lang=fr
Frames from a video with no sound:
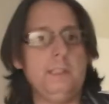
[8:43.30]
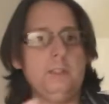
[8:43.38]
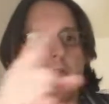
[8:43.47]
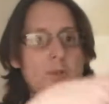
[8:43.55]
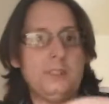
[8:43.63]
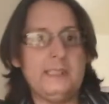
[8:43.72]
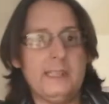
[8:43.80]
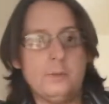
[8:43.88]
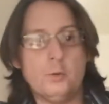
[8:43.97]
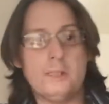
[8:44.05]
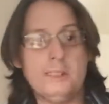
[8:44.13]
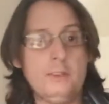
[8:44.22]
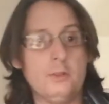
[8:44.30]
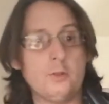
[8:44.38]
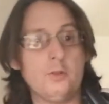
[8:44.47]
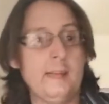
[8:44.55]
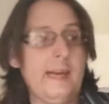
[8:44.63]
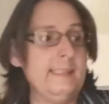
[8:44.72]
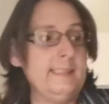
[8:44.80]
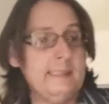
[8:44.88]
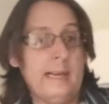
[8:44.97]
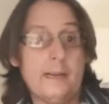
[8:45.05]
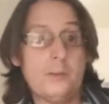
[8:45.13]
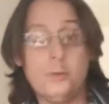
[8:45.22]
qui est juste à côté, donc je vais aller
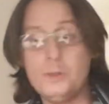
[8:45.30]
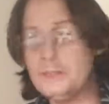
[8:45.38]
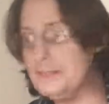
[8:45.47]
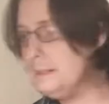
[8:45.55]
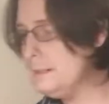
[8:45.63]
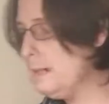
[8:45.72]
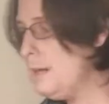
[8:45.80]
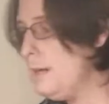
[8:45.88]
à côté.